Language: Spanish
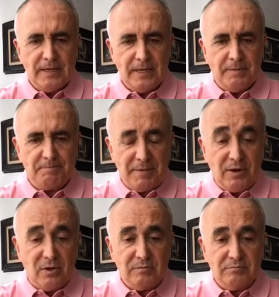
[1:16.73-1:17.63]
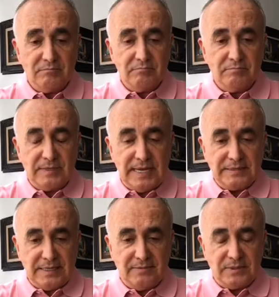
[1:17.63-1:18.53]
Eh, pero ya
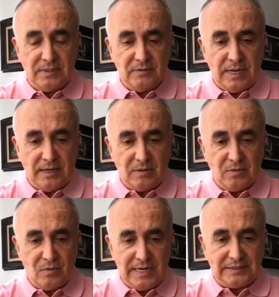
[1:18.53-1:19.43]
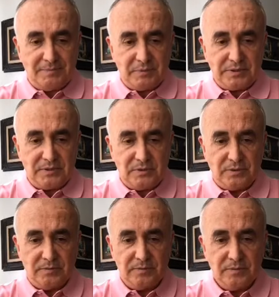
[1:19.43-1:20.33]
estamos en una cuarta
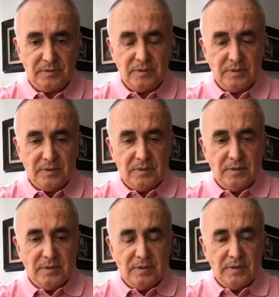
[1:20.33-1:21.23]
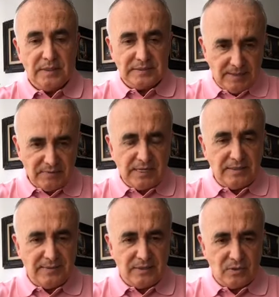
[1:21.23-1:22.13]
posición. Estamos
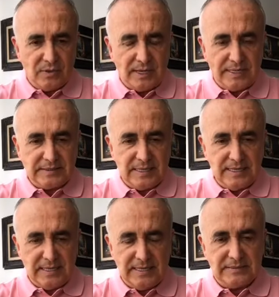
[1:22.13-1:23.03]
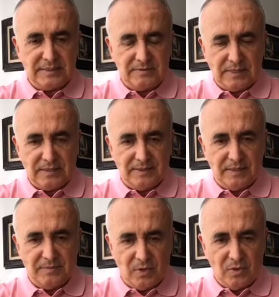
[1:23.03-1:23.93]
arriba de Jorge Castañeda, estamos arriba
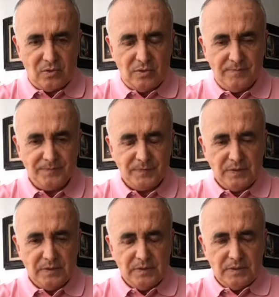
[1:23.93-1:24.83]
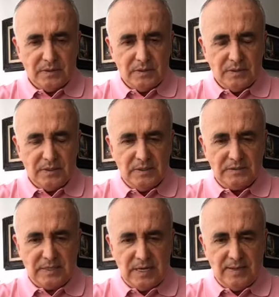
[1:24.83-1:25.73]
del Bronco,
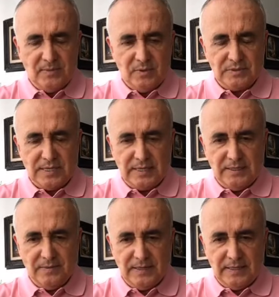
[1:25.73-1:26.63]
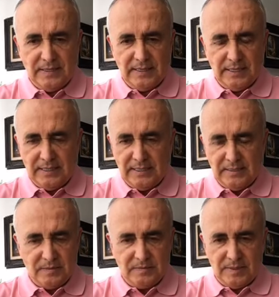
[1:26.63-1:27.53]
estamos arriba
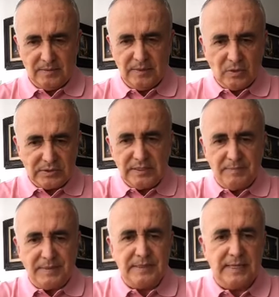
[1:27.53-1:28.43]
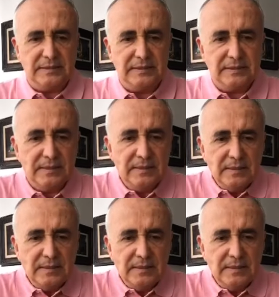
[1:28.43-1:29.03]
de, bueno, de los independientes.